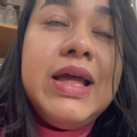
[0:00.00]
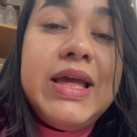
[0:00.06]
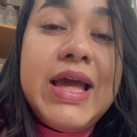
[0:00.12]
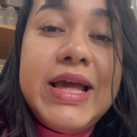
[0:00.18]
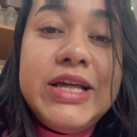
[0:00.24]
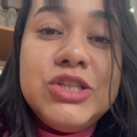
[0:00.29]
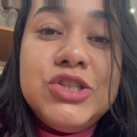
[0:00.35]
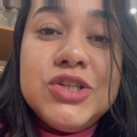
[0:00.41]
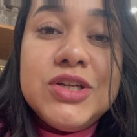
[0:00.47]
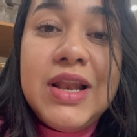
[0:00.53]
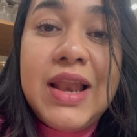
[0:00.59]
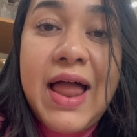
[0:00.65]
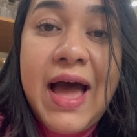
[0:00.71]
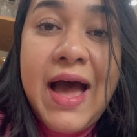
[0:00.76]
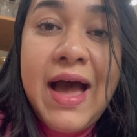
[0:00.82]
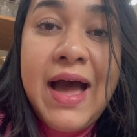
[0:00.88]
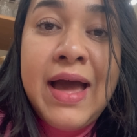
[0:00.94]
e aí de
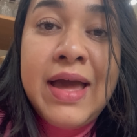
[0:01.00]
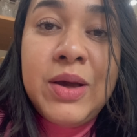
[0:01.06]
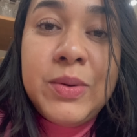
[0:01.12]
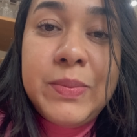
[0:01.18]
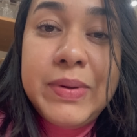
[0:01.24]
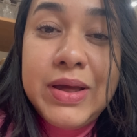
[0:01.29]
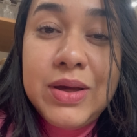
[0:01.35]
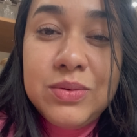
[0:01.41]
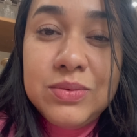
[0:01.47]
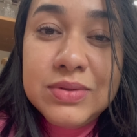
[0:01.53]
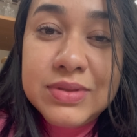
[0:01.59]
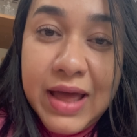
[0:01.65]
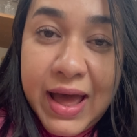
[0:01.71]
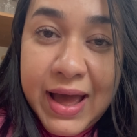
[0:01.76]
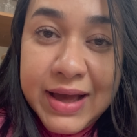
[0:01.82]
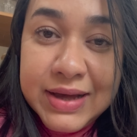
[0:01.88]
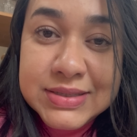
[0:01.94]
lá eu peguei um
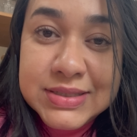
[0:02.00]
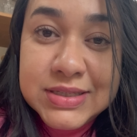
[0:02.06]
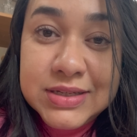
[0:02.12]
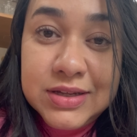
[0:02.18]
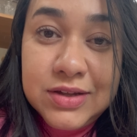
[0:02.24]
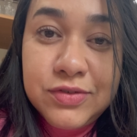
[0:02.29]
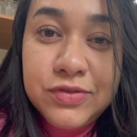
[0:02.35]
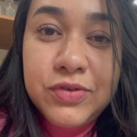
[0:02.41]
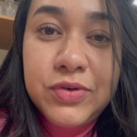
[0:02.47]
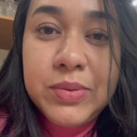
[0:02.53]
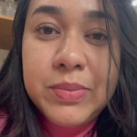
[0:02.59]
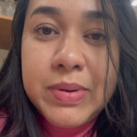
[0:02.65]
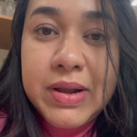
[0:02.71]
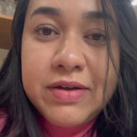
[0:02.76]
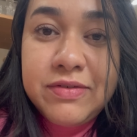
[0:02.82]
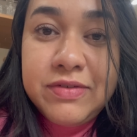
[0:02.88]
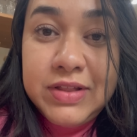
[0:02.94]
táxi e fui
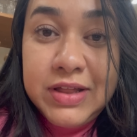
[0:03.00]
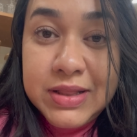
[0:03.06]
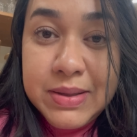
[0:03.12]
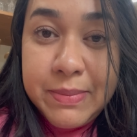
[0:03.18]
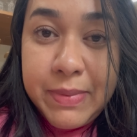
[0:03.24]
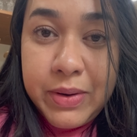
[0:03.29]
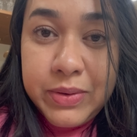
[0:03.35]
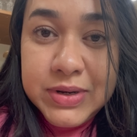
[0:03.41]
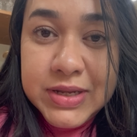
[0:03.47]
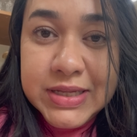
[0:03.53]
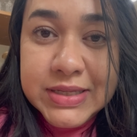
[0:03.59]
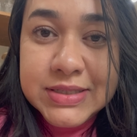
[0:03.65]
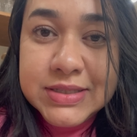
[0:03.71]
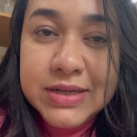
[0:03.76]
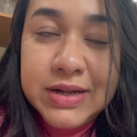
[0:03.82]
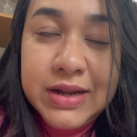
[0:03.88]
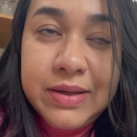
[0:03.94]
pra Avenida
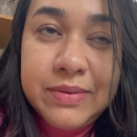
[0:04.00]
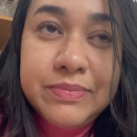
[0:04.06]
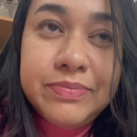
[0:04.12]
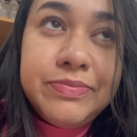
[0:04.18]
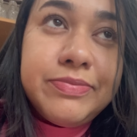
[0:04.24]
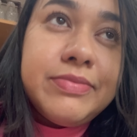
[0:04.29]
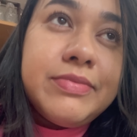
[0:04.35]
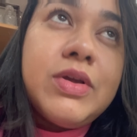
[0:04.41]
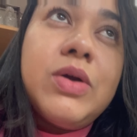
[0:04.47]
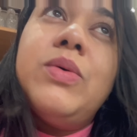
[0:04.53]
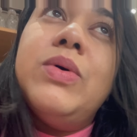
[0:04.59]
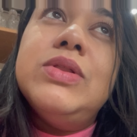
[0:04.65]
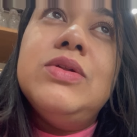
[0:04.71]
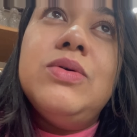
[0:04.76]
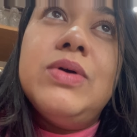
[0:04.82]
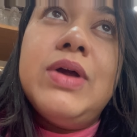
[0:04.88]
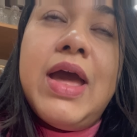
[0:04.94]
Paulista, né?
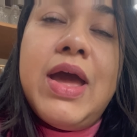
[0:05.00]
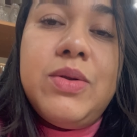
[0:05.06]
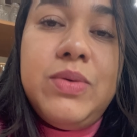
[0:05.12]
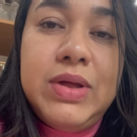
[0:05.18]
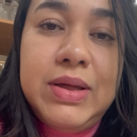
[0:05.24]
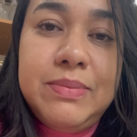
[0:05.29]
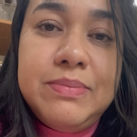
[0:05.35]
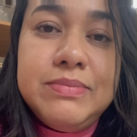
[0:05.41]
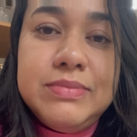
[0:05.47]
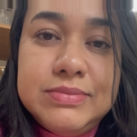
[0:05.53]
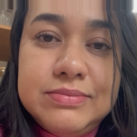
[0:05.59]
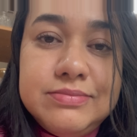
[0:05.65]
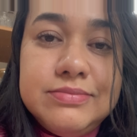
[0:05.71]
Quando eu quero ir em